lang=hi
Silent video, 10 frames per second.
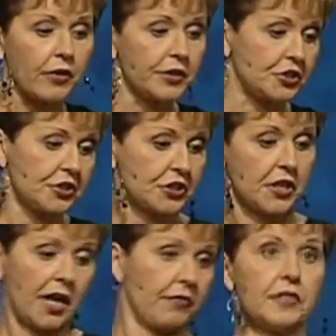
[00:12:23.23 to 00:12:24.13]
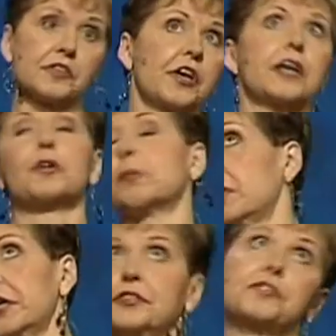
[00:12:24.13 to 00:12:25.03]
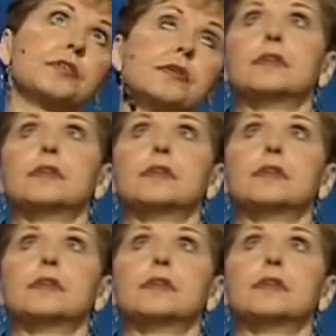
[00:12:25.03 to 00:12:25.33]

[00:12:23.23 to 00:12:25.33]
तब तो आप एक अनजान होने की खुशी में जीते हैं